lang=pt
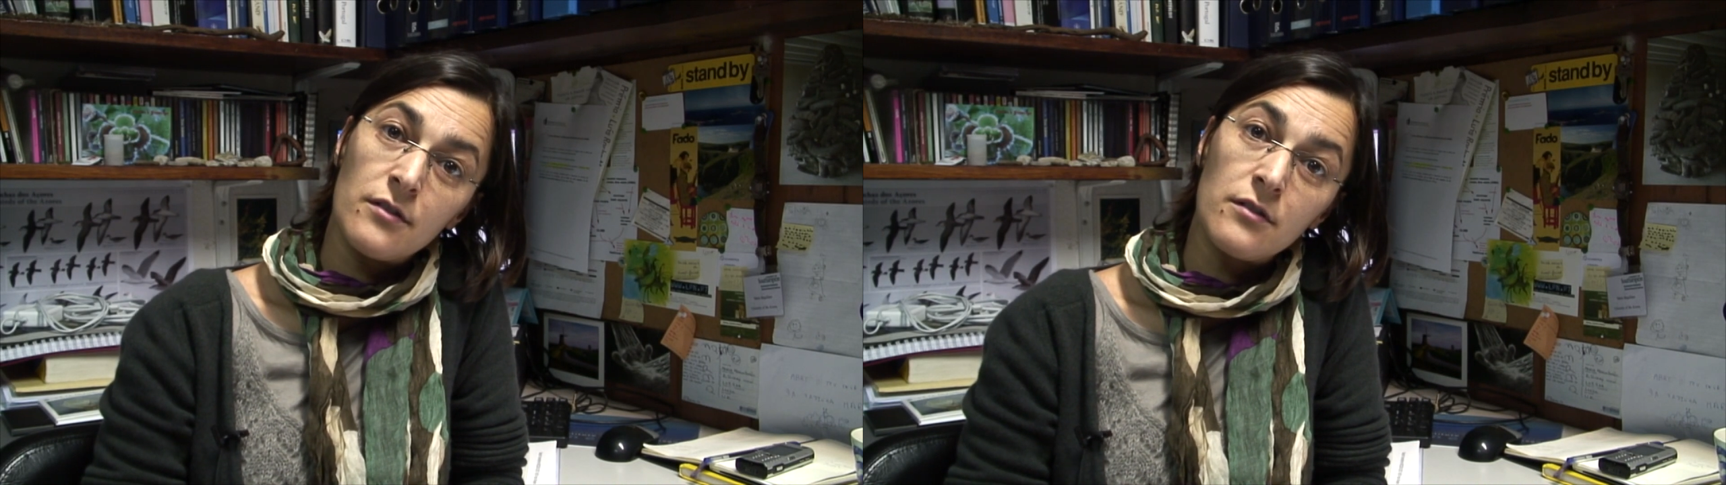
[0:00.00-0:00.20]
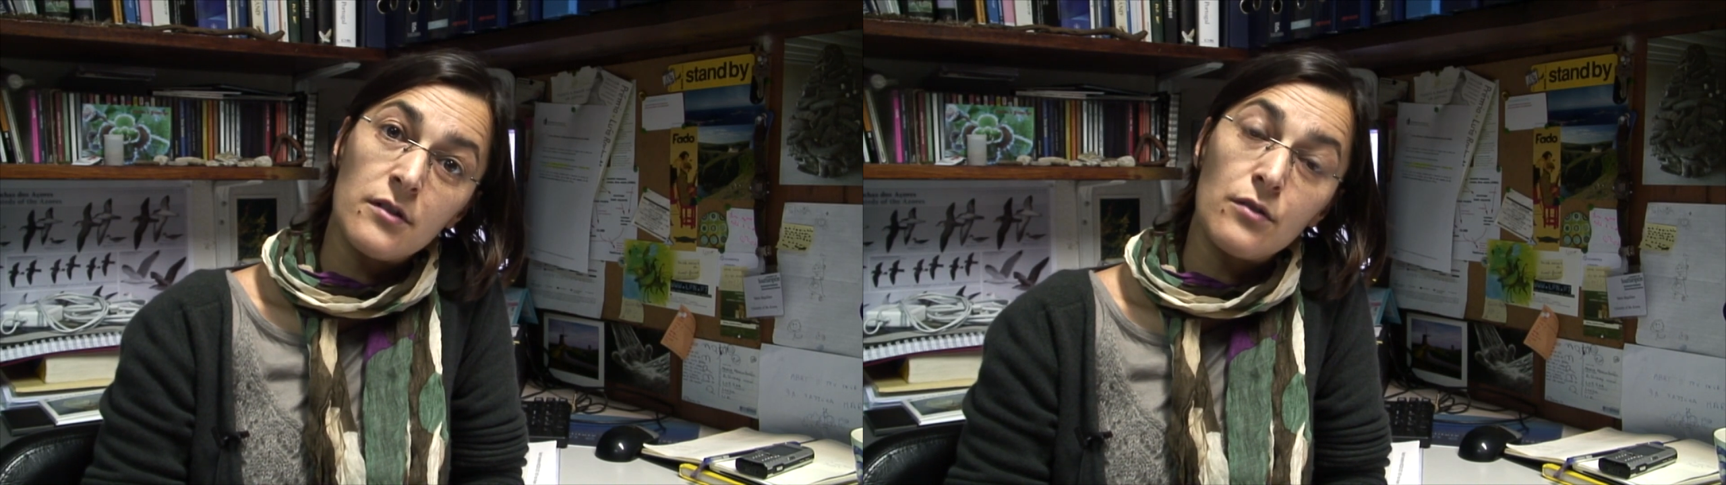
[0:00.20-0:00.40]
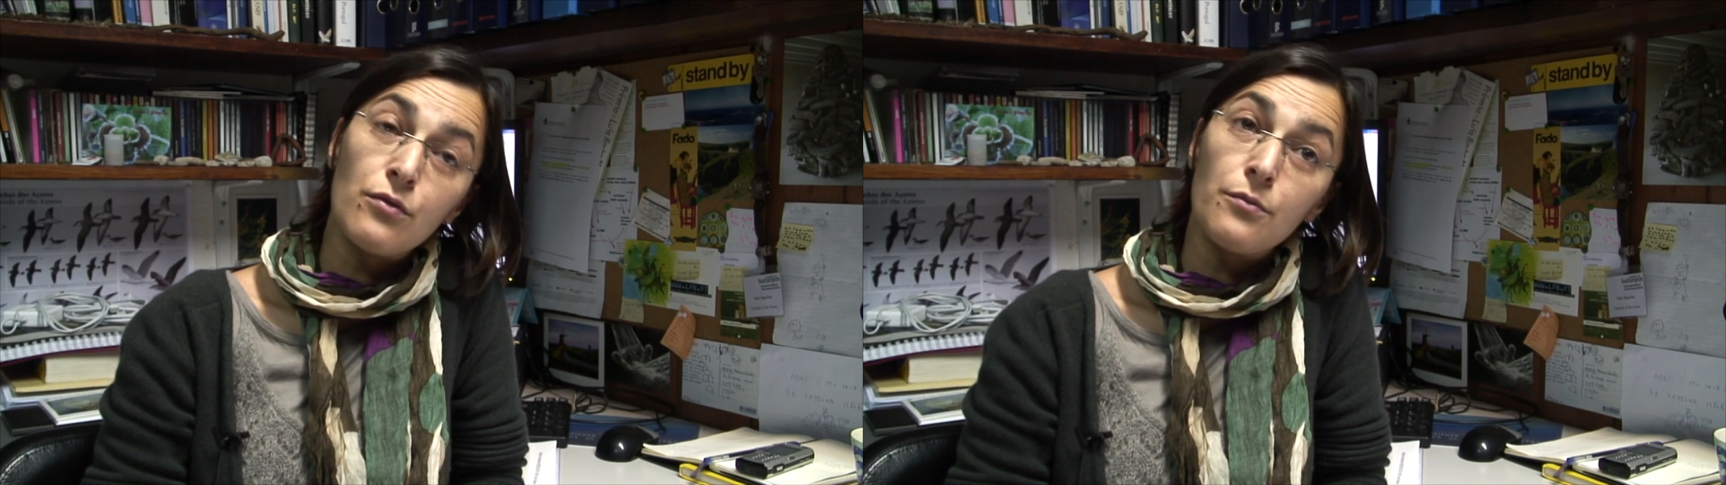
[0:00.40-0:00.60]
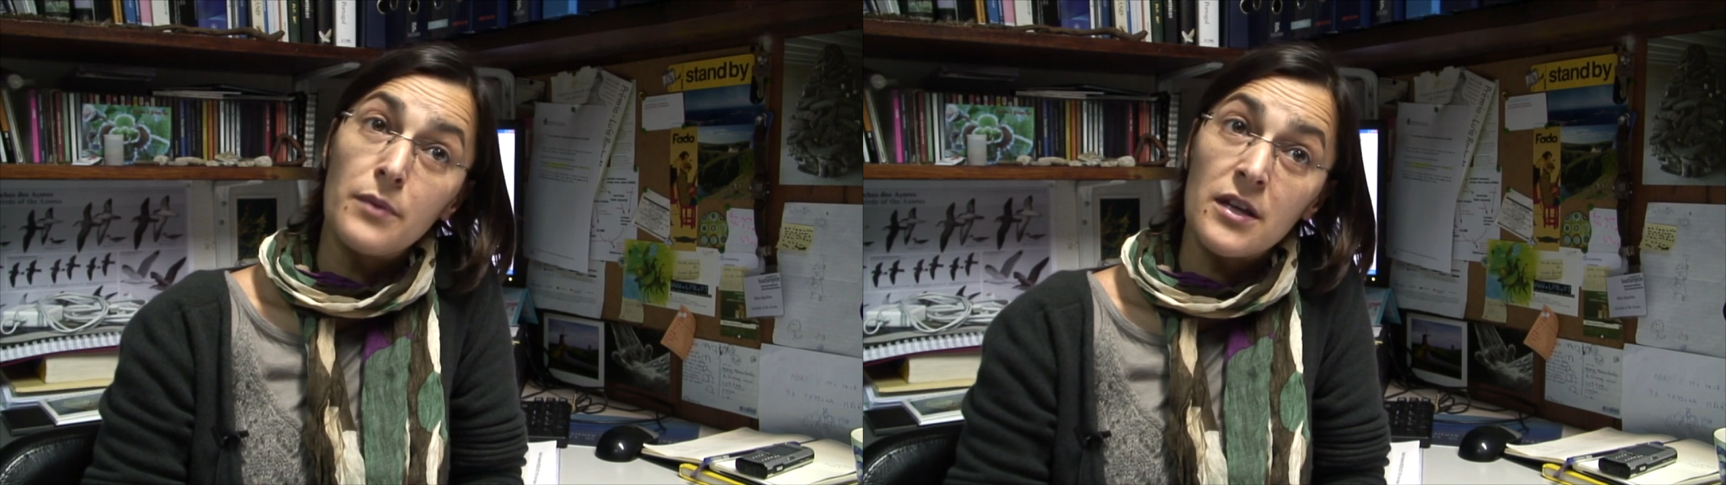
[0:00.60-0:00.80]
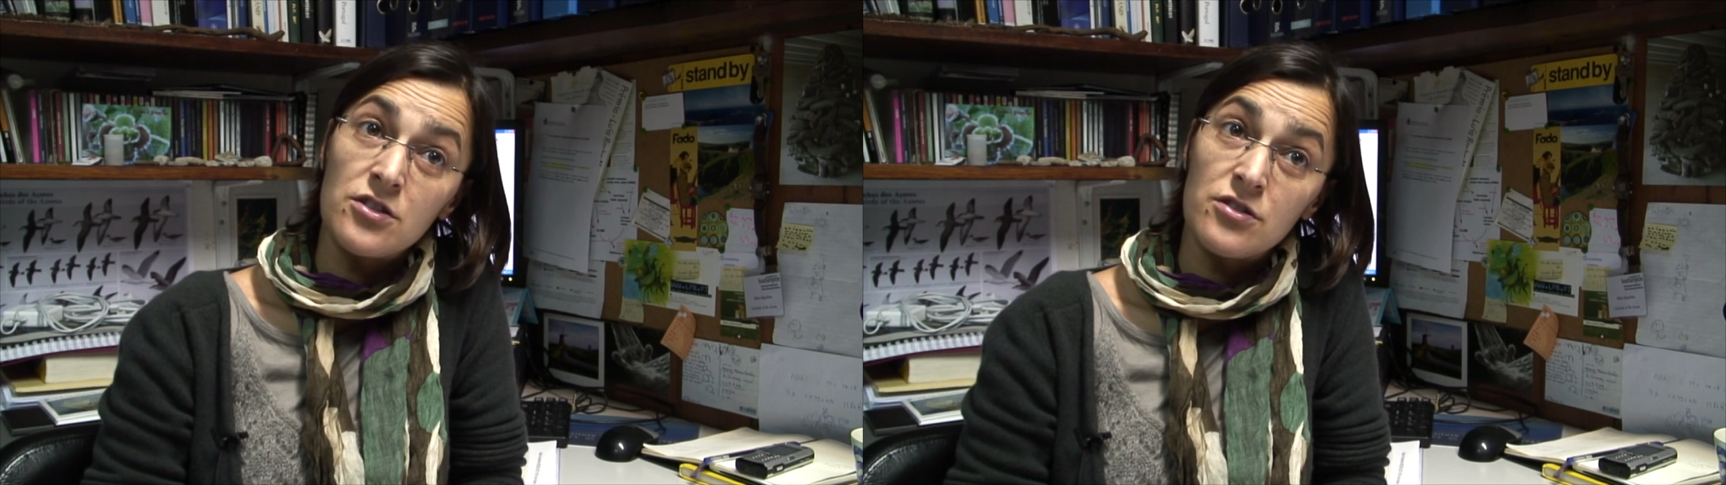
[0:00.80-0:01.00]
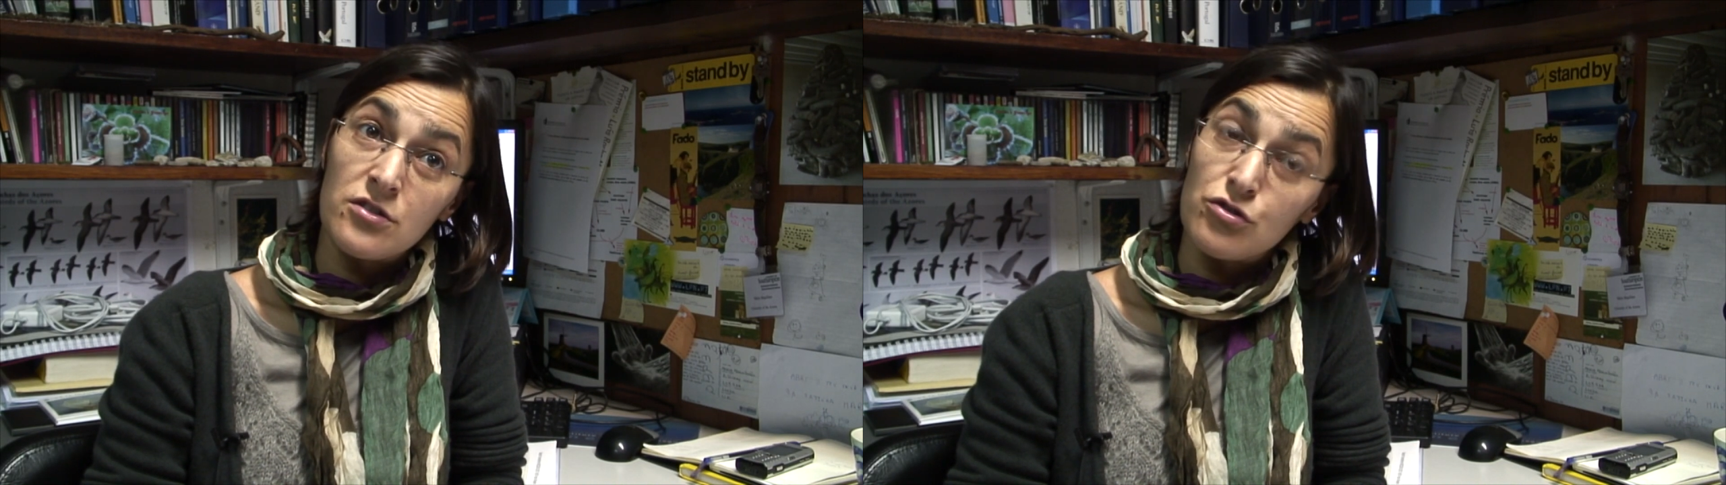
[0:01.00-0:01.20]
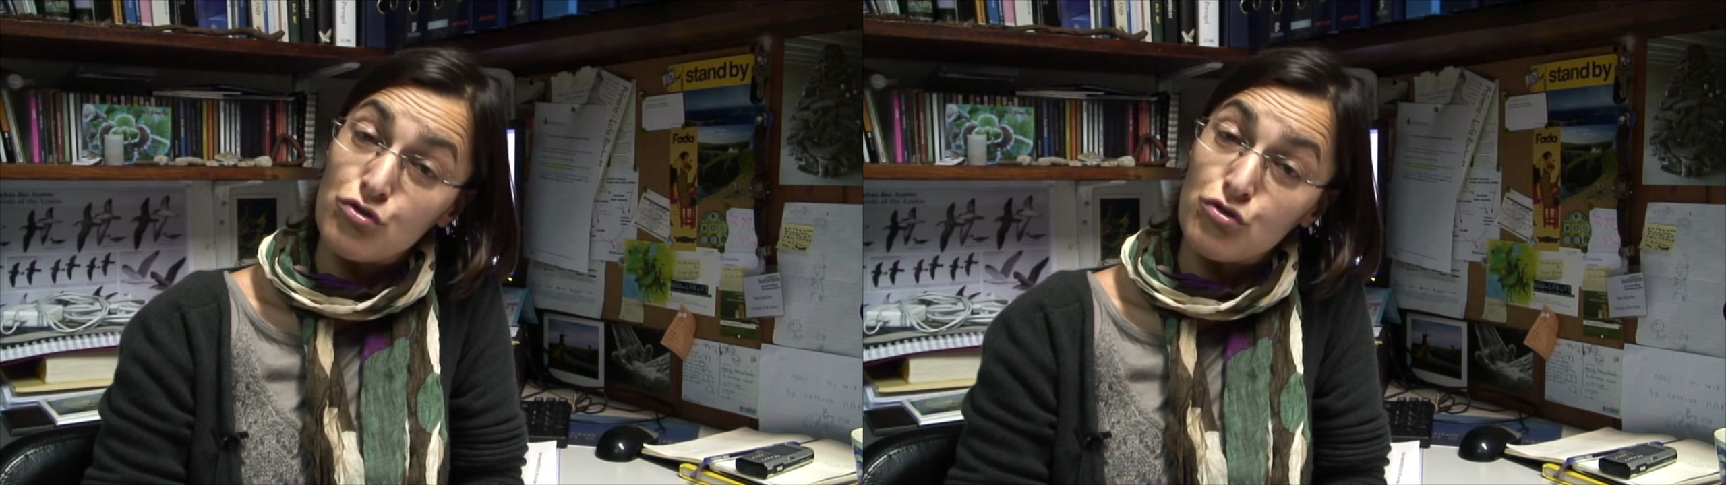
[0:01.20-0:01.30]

do mês de